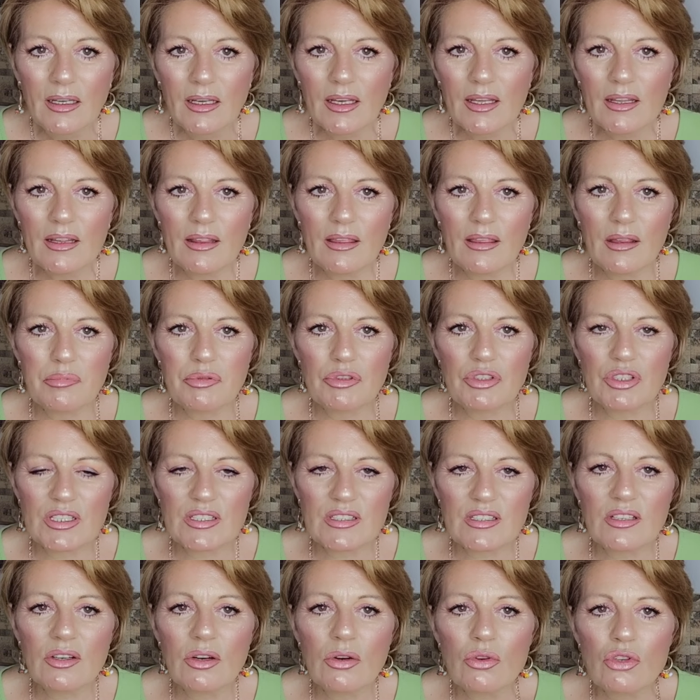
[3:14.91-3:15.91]
Y dice, pues
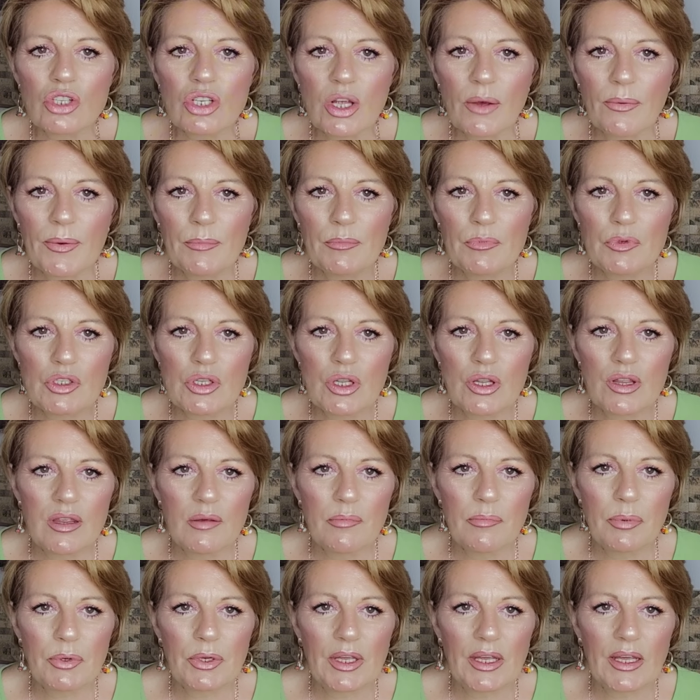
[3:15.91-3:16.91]
es que no lo sabemos,
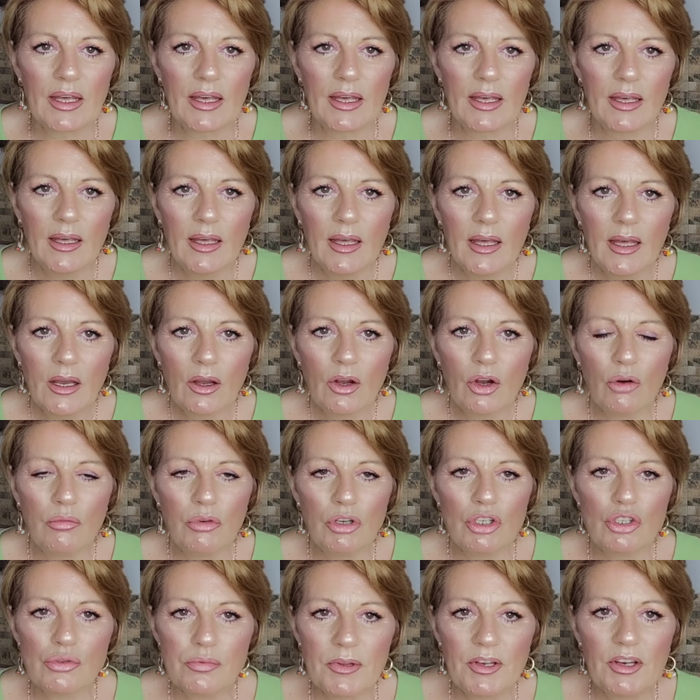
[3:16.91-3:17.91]
dice, porque
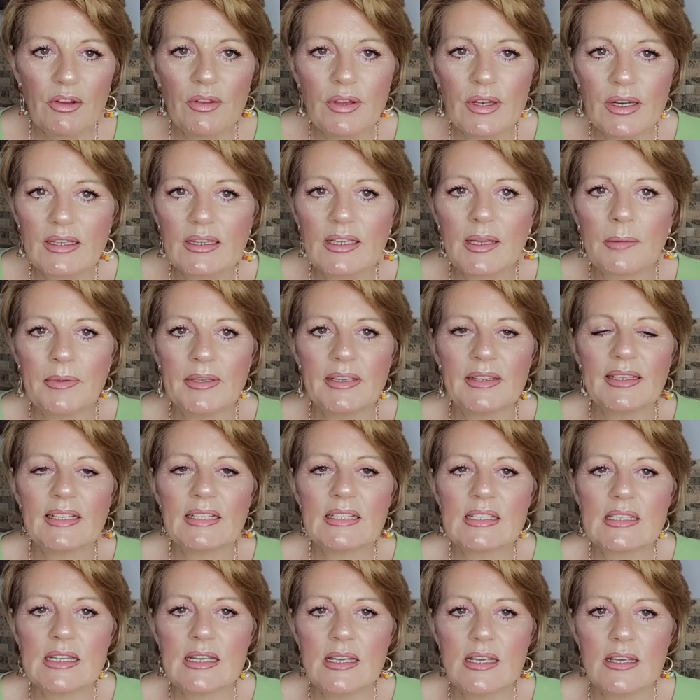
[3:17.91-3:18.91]
como nos vino directamente
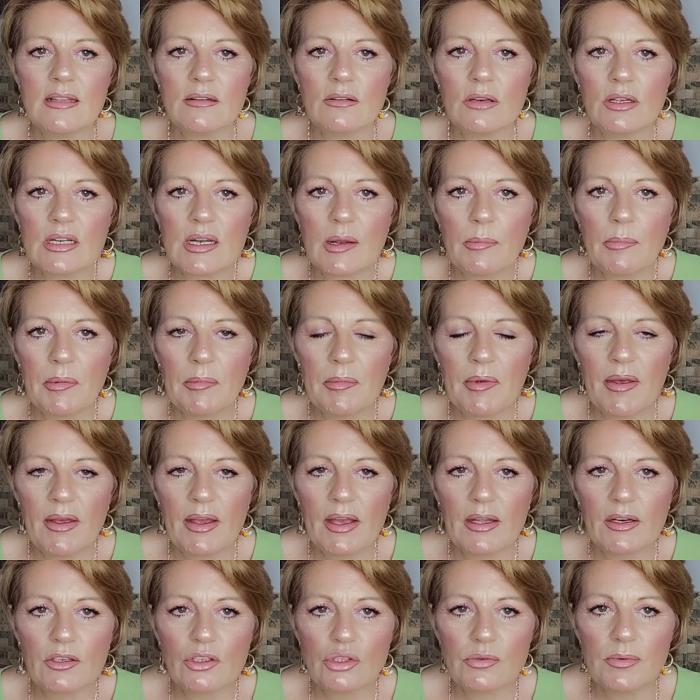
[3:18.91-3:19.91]
así, no es la primera
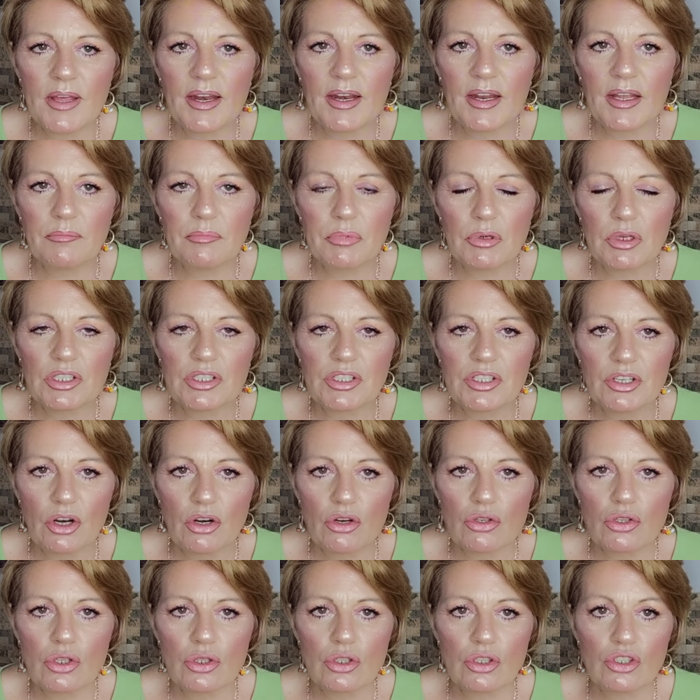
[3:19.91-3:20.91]
vez que nos viene, porque si no
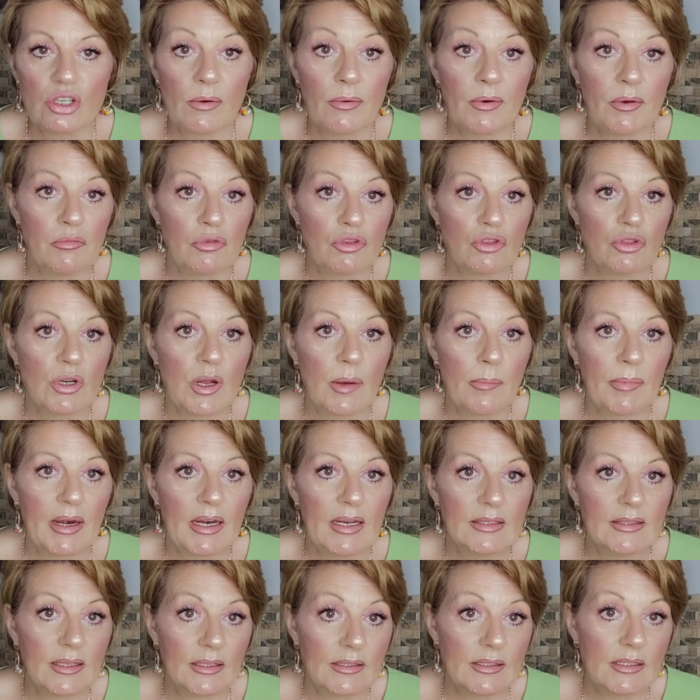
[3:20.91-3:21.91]
nosotros abrimos una
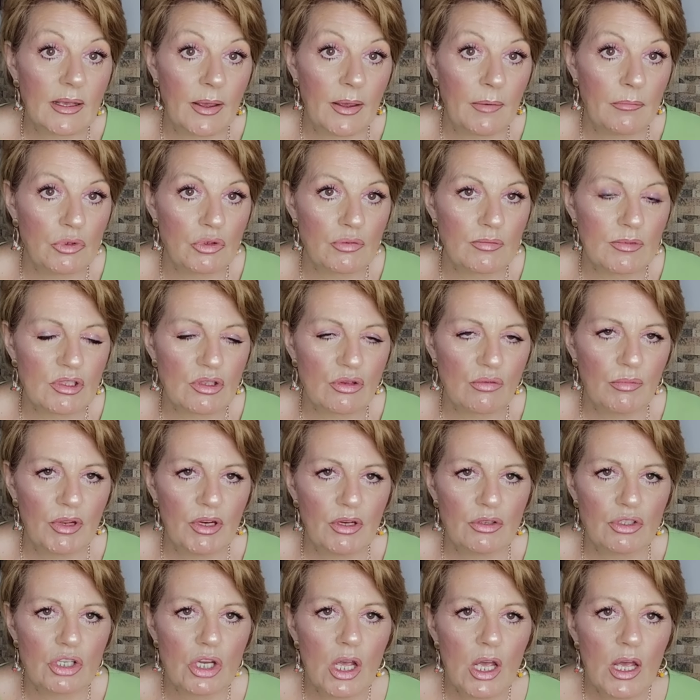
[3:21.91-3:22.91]
paleta y sabemos más o
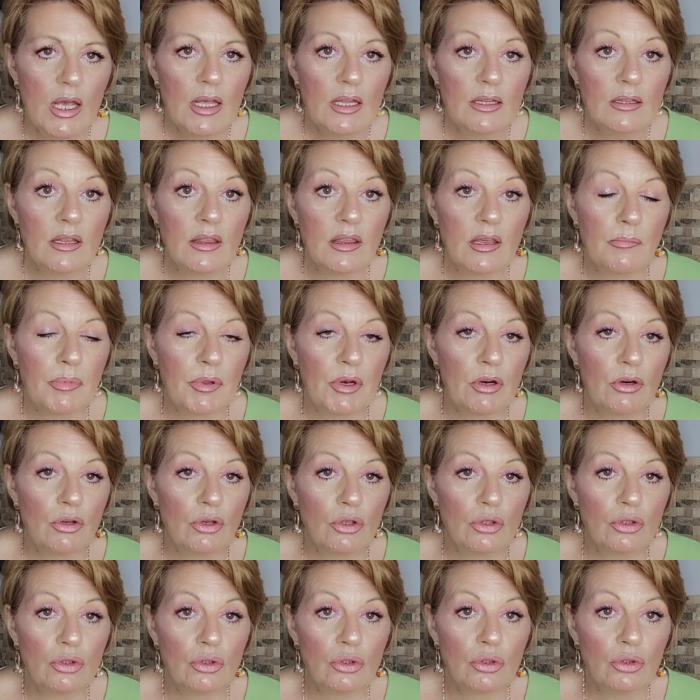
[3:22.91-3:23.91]
menos. Dice, pero
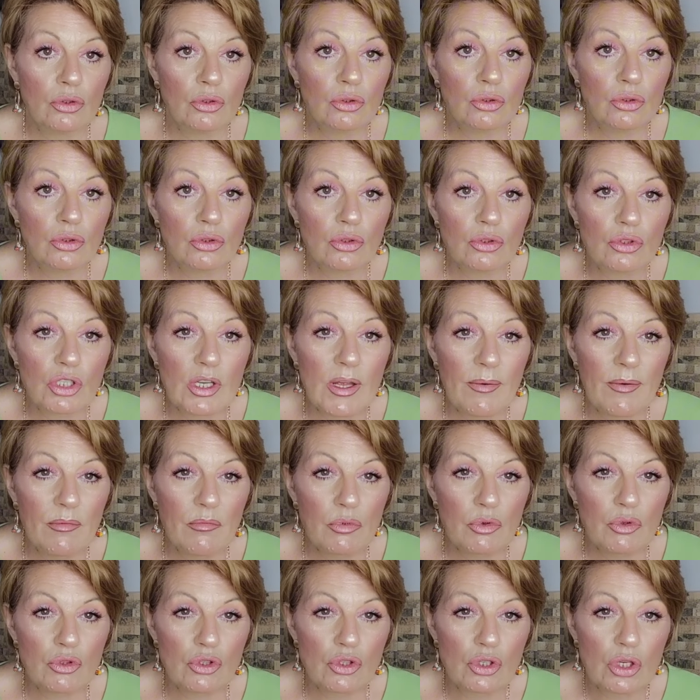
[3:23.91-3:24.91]
no, no
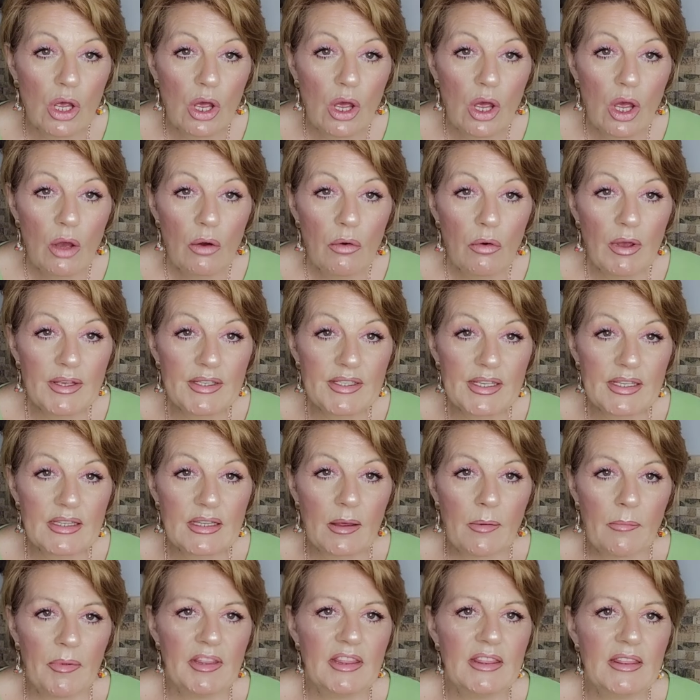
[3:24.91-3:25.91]
sabemos
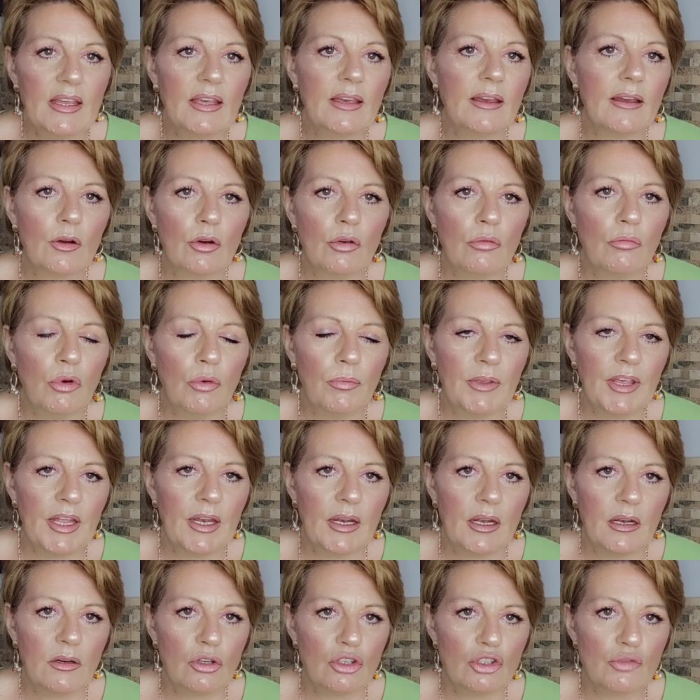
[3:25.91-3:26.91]
exactamente cómo
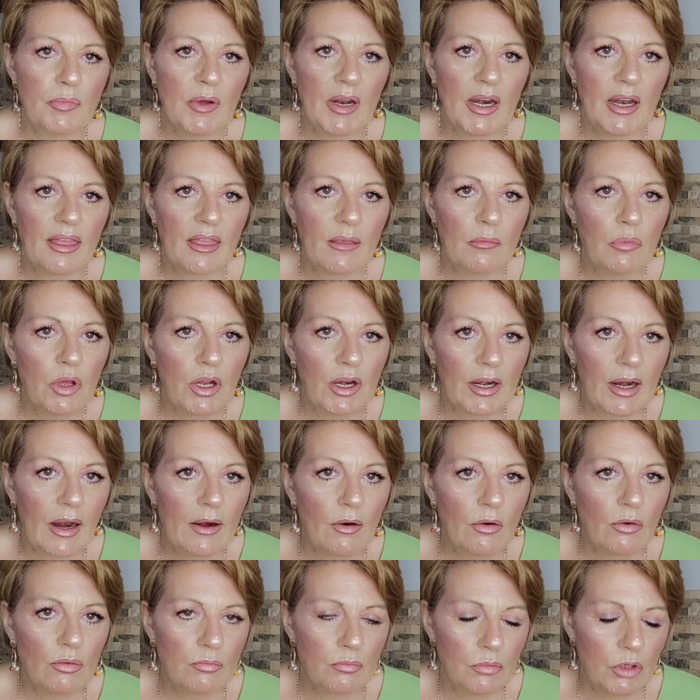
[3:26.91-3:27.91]
vienen, nos parece muy
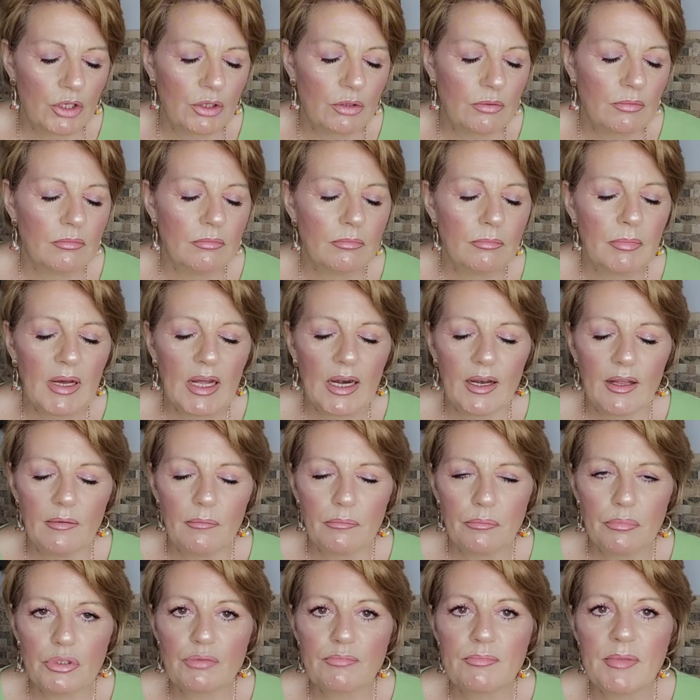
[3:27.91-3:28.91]
raro. Bueno, vale,
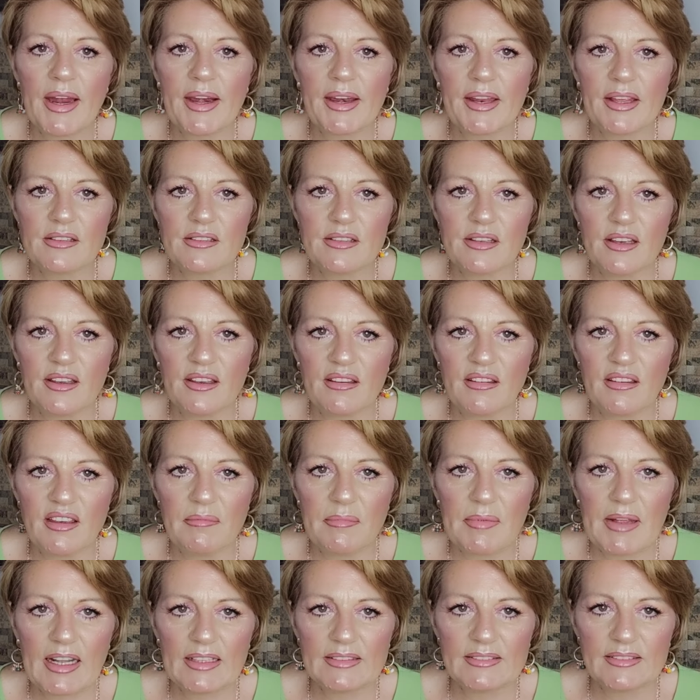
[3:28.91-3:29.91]
pues me arriesgué y
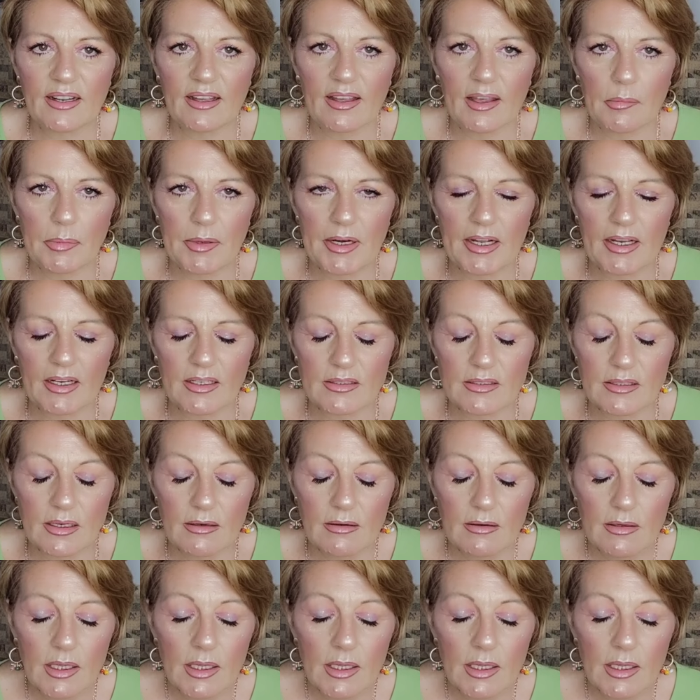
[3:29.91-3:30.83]
me la traje para casa.